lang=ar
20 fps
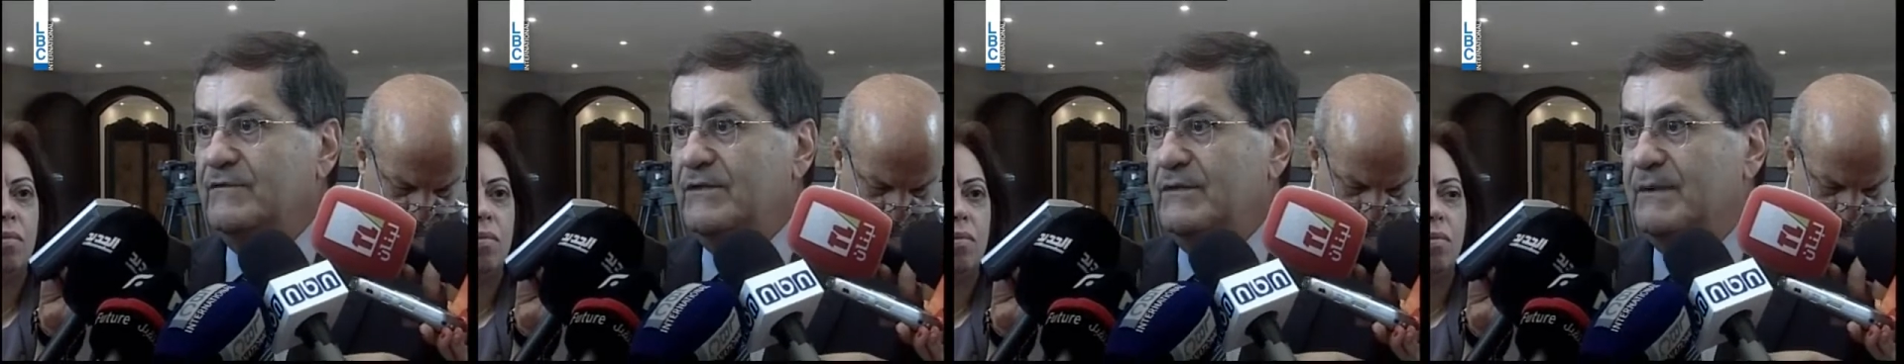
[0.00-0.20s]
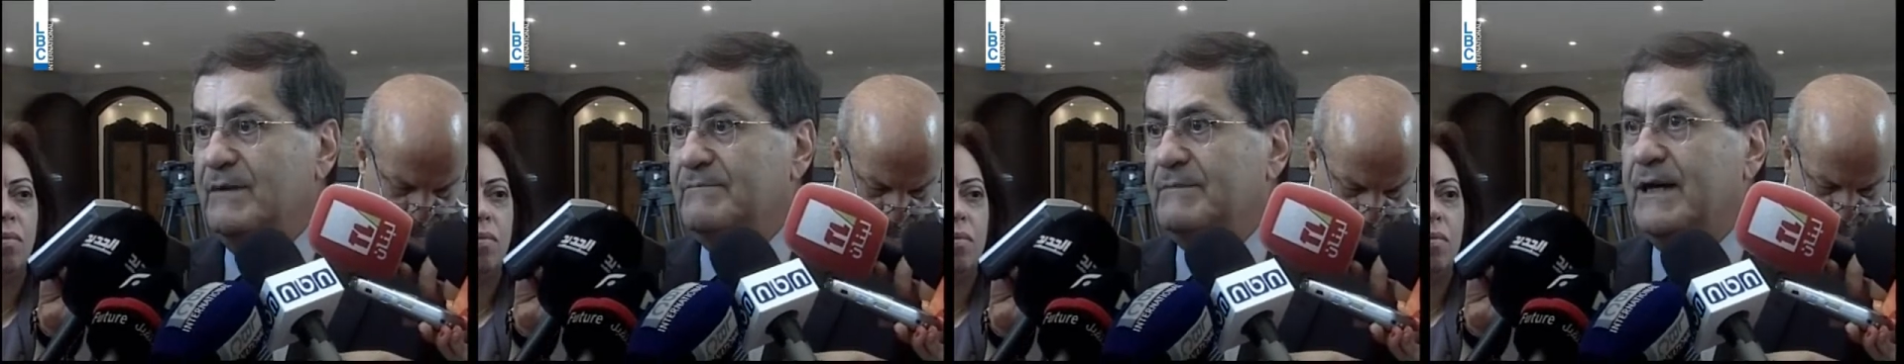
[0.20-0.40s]

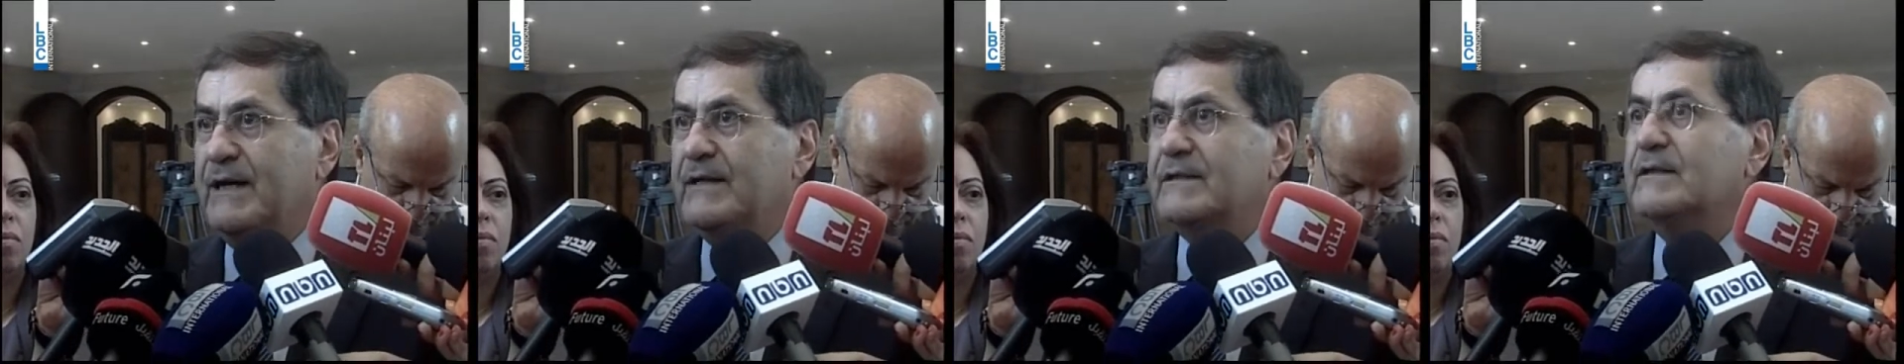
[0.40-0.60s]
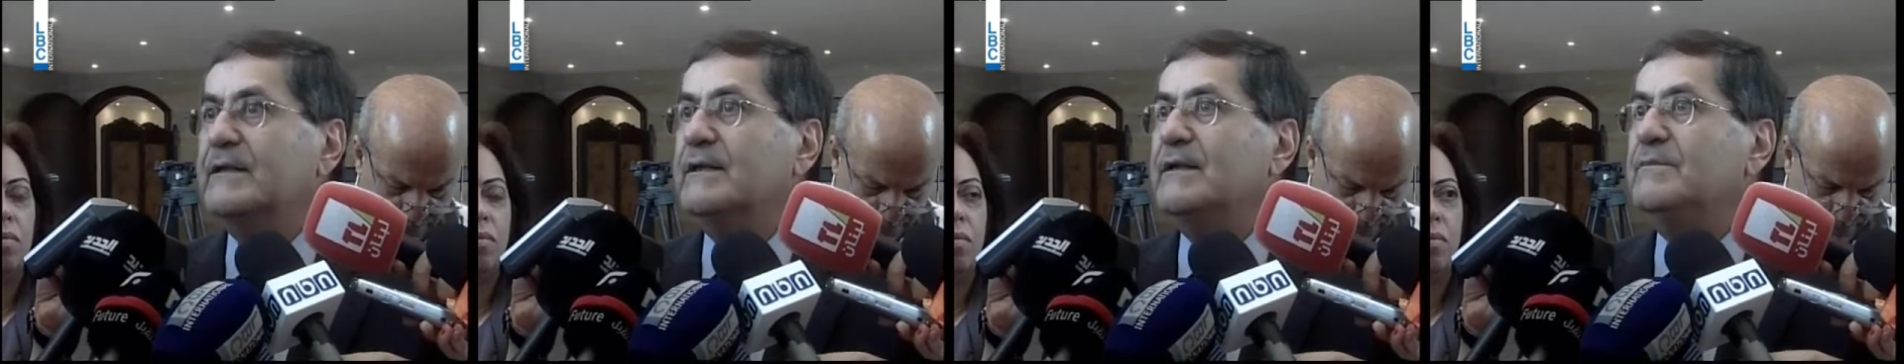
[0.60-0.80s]
فيما
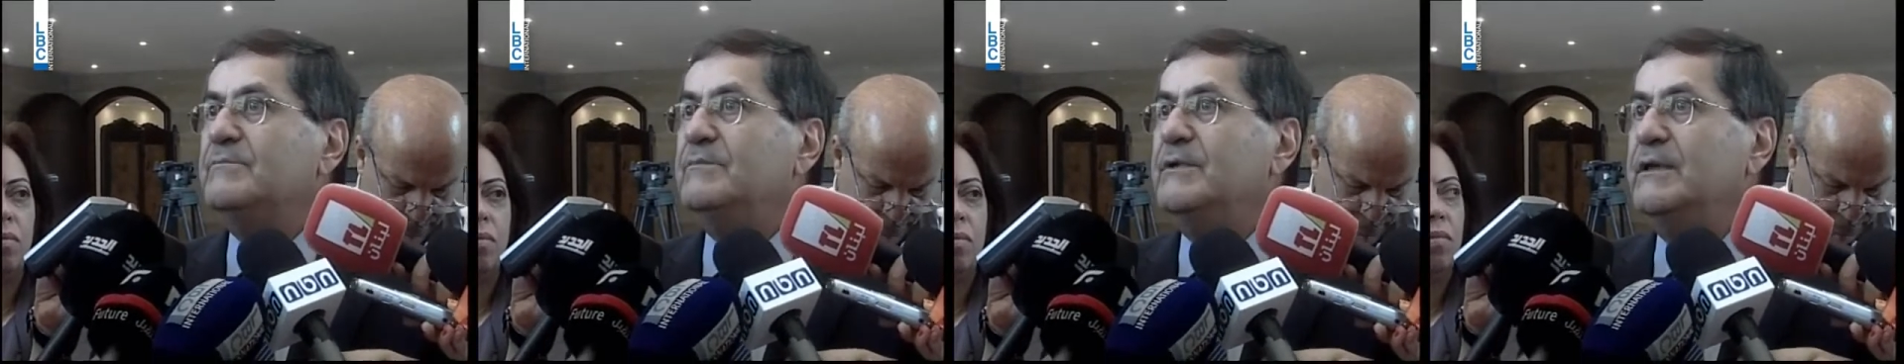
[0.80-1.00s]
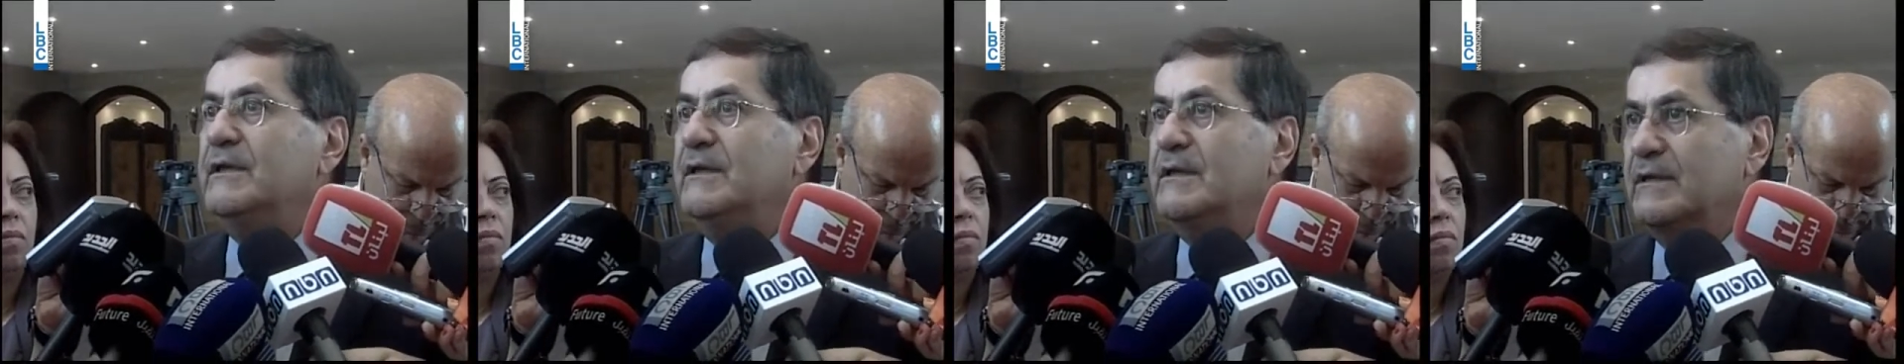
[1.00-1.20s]
بعد
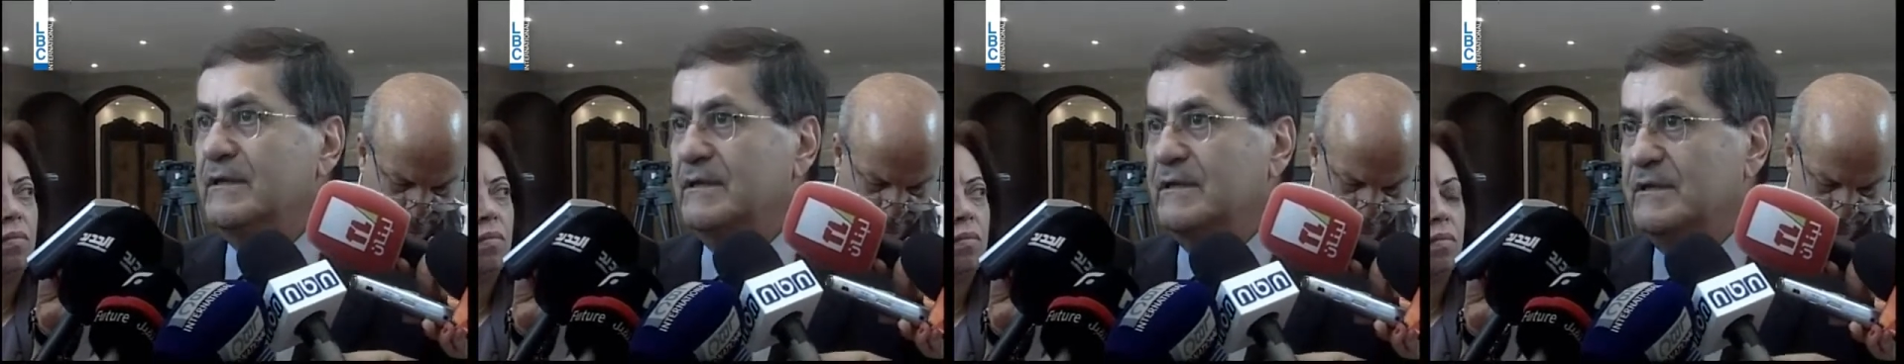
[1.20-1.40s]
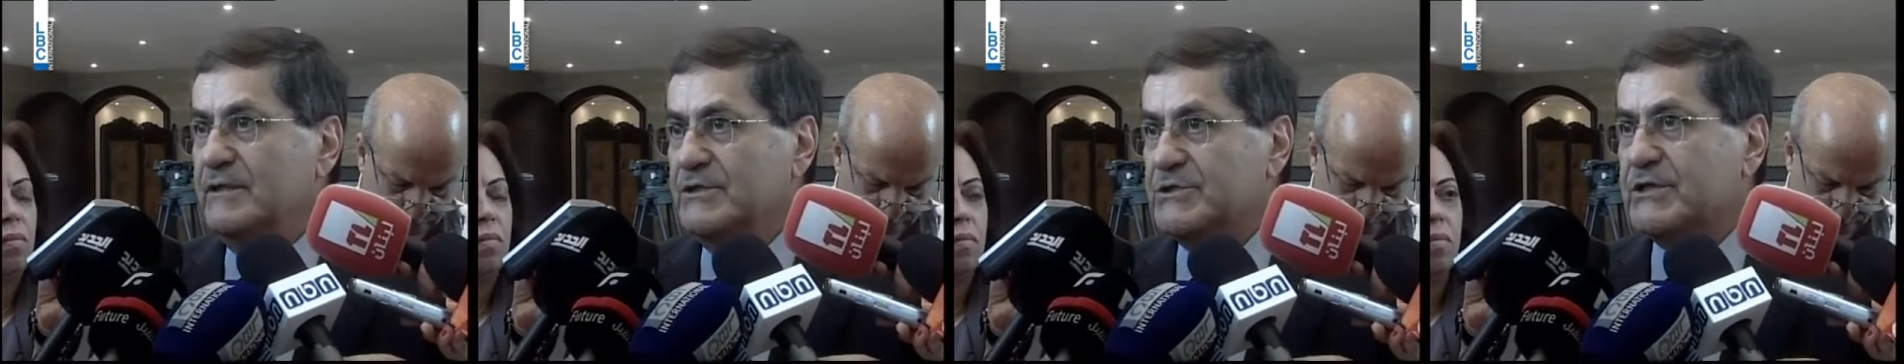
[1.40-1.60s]

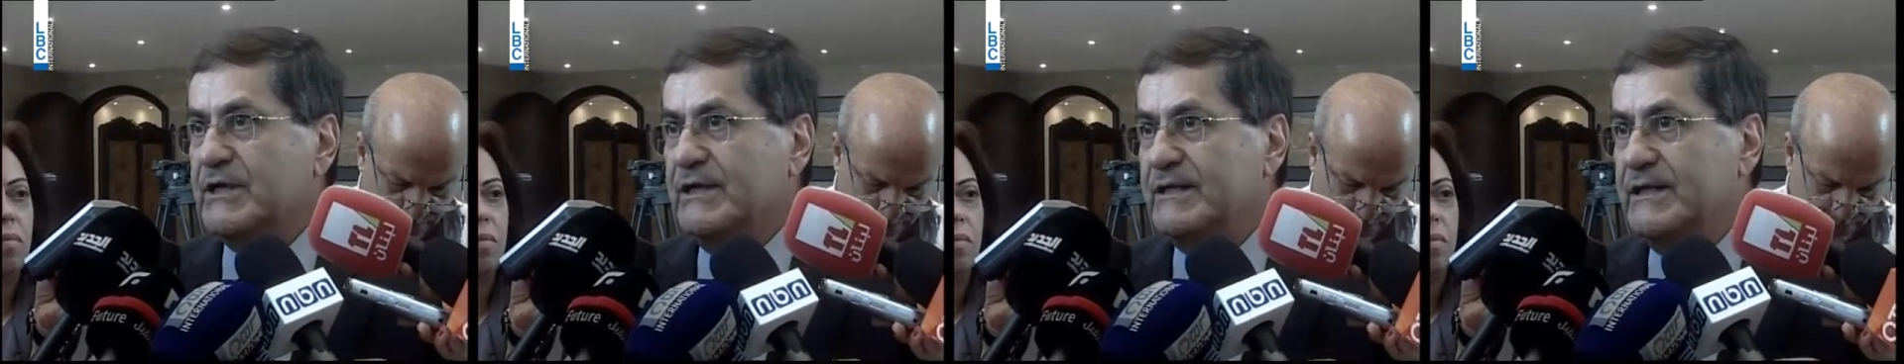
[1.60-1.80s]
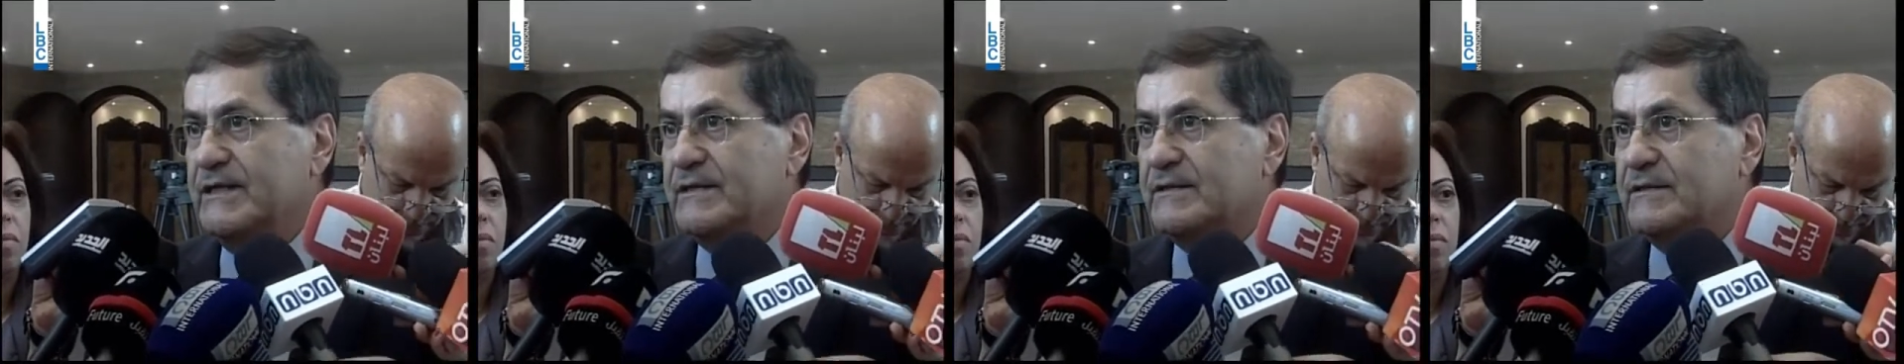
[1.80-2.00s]

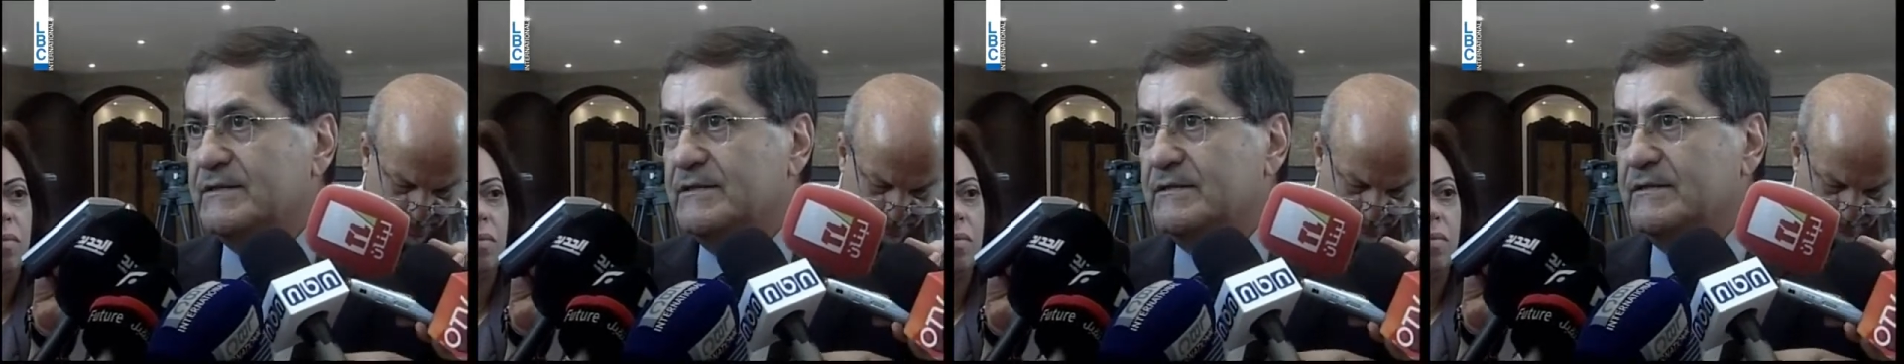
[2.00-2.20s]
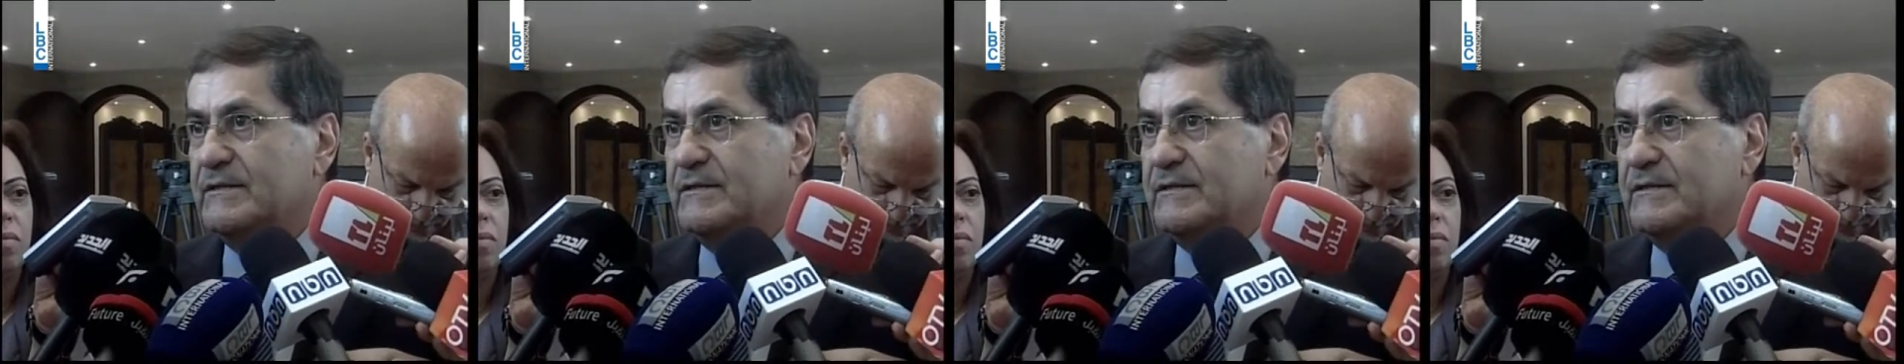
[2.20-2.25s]
باشكالات